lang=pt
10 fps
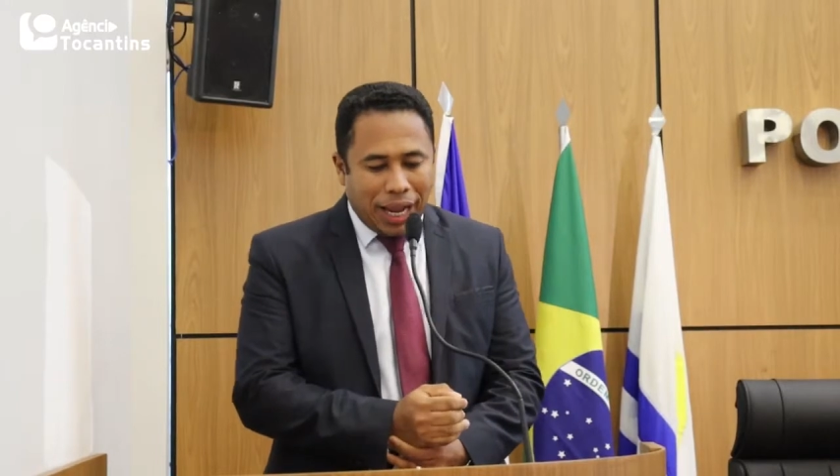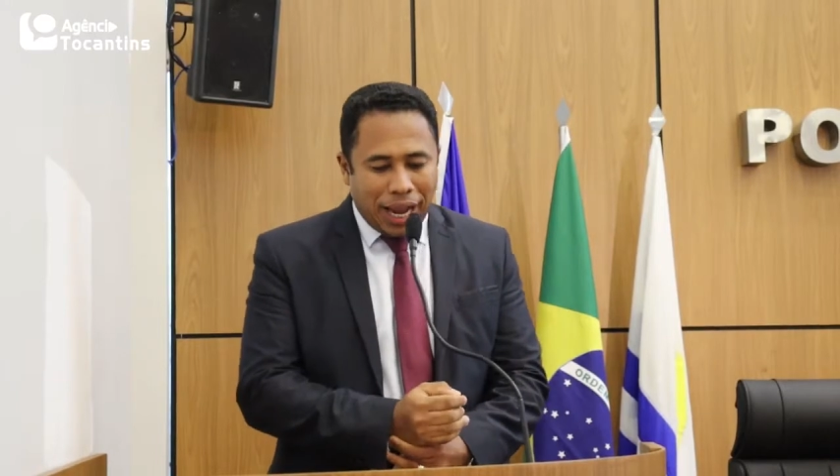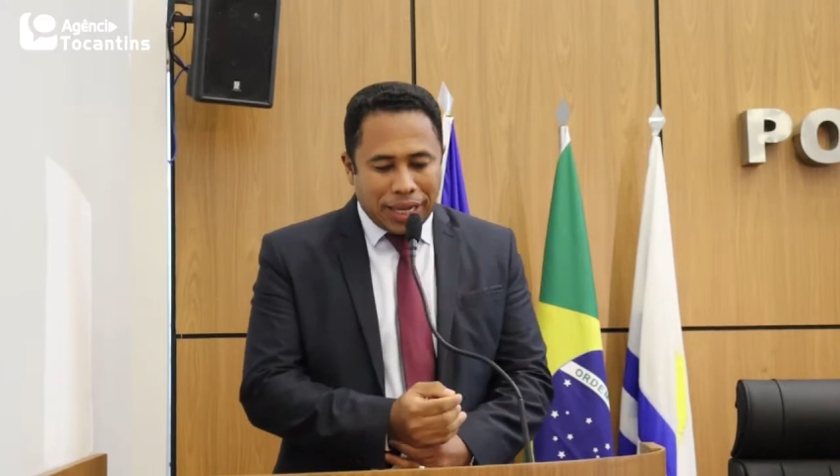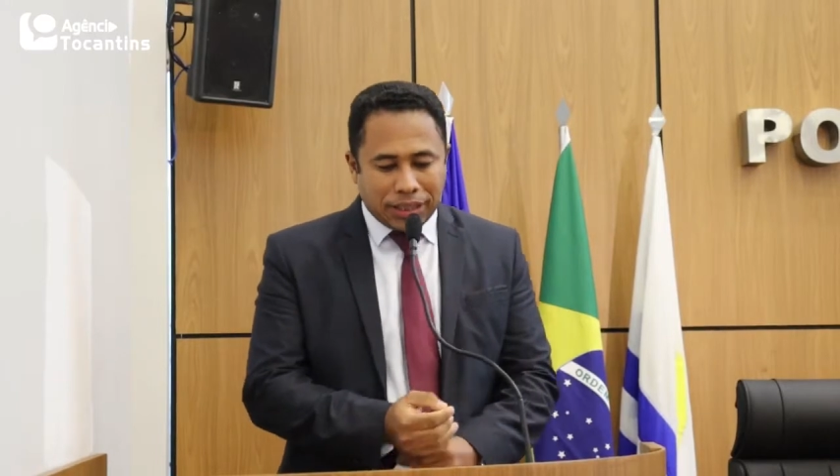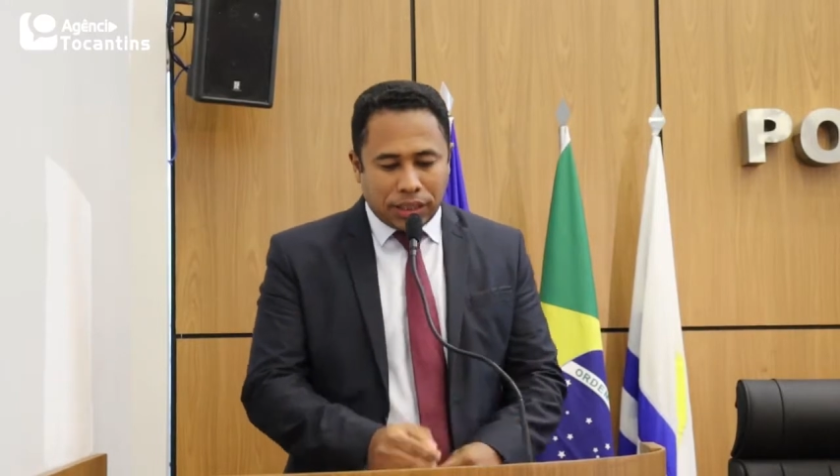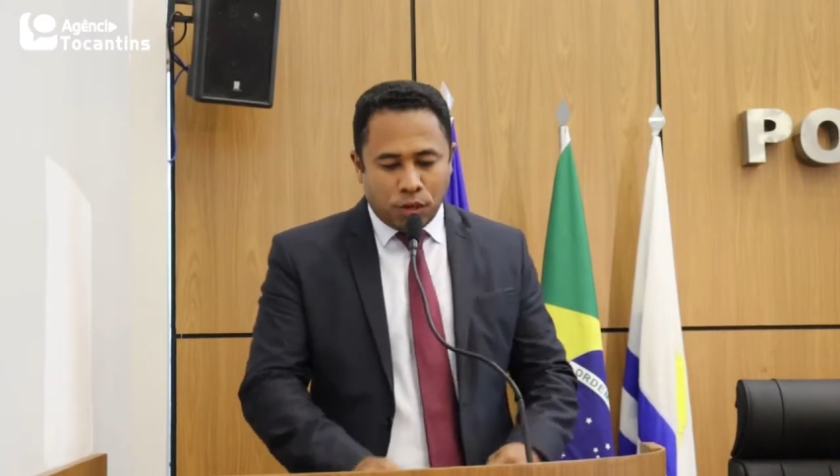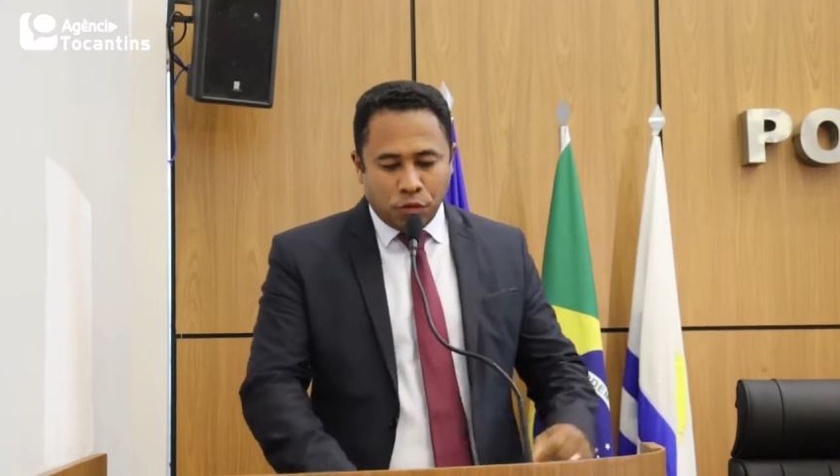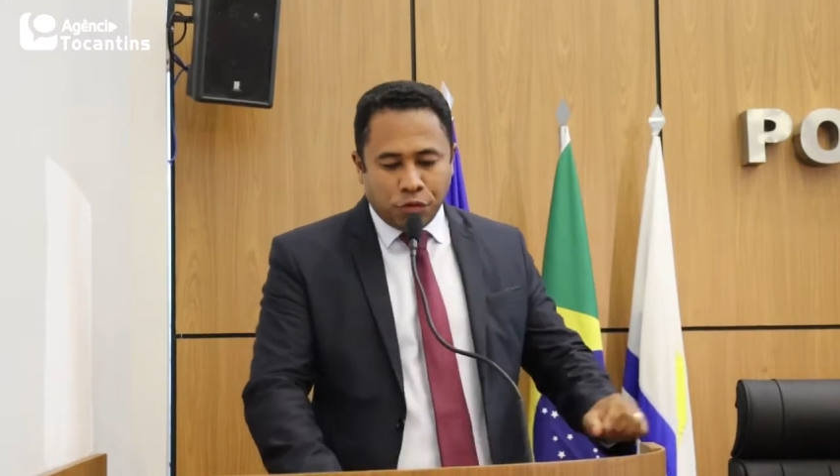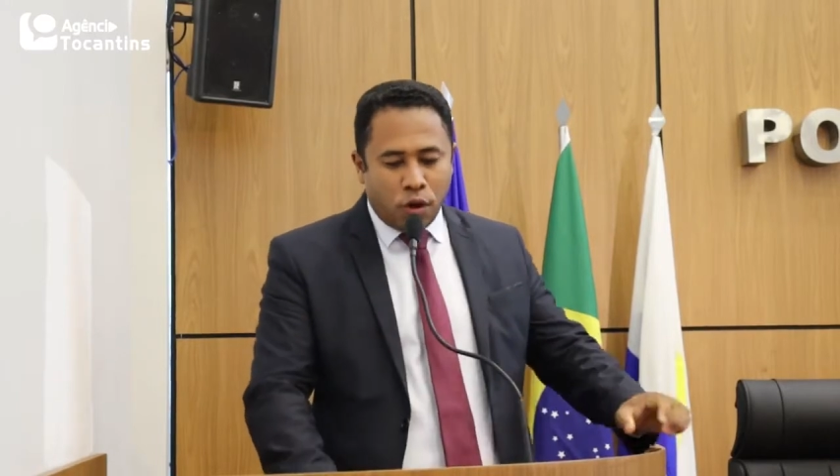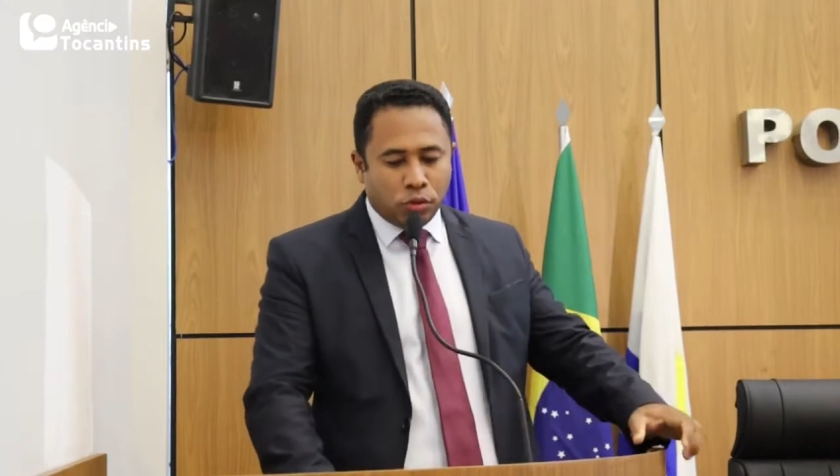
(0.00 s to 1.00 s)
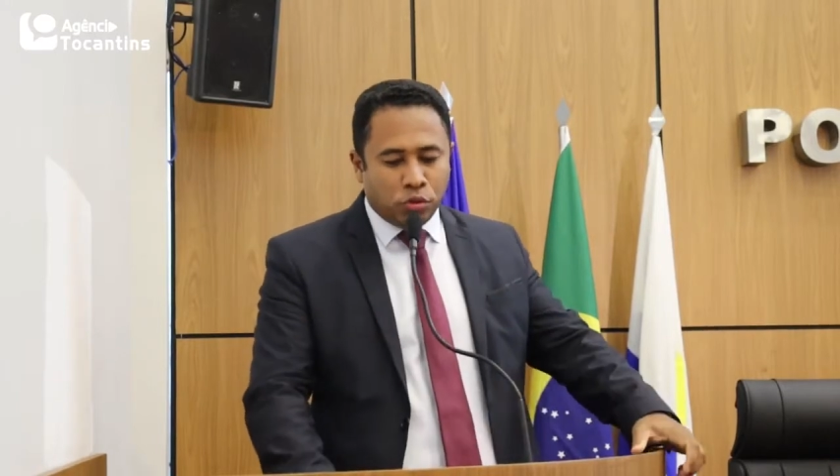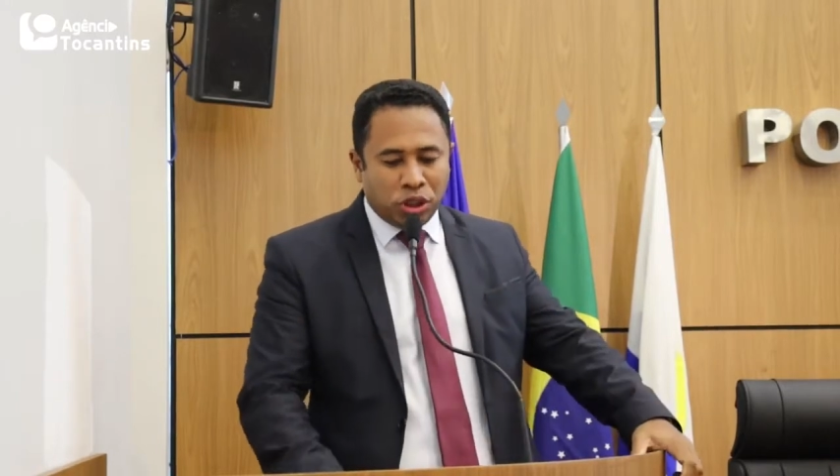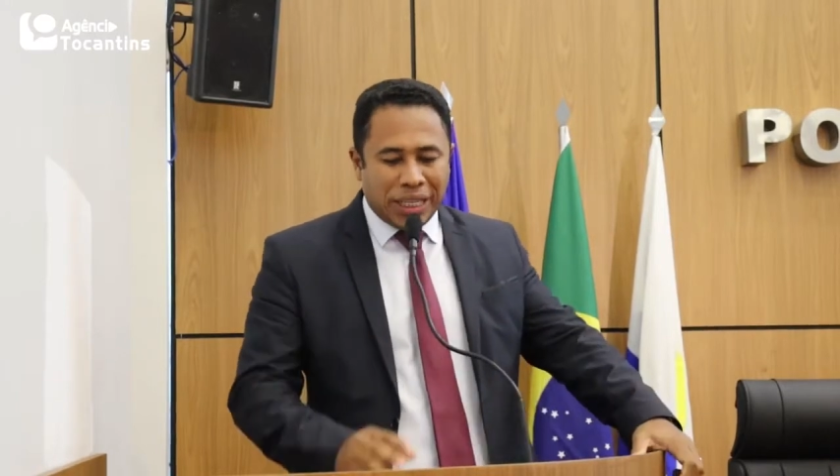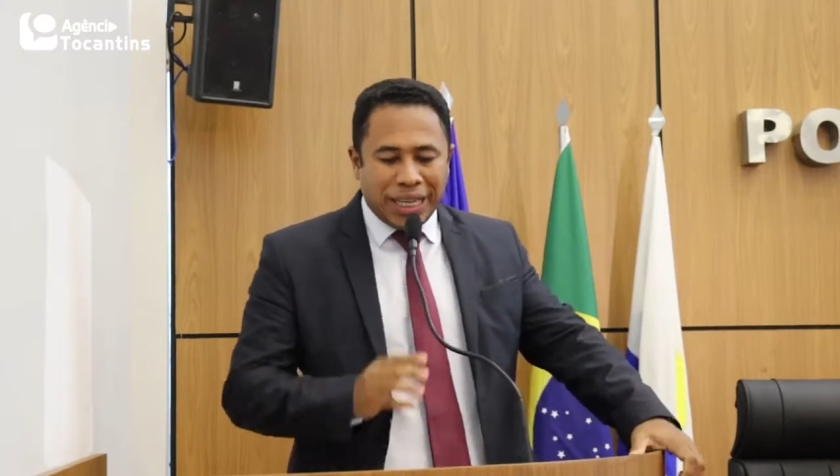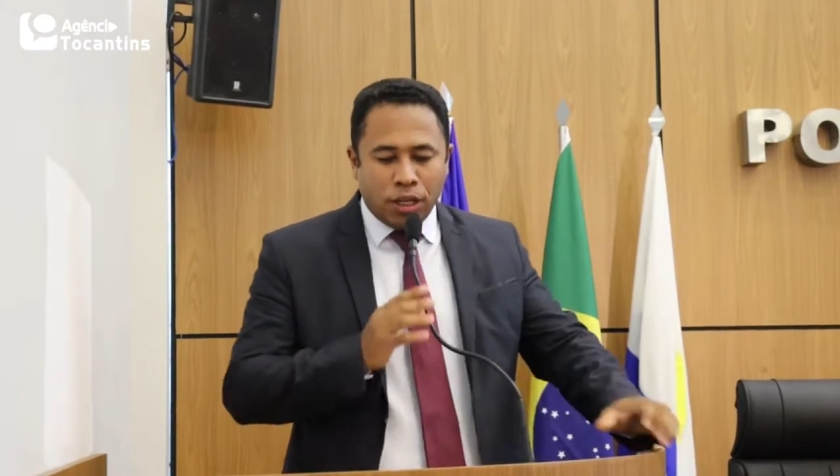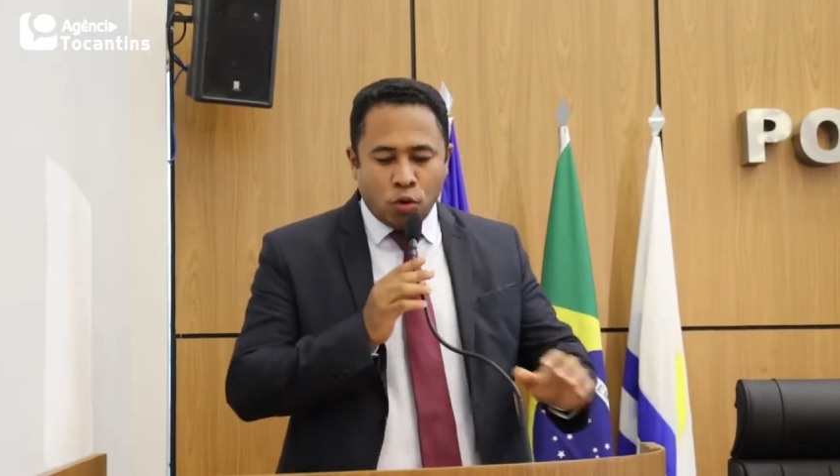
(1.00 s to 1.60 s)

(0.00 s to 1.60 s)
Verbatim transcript: casa um voto de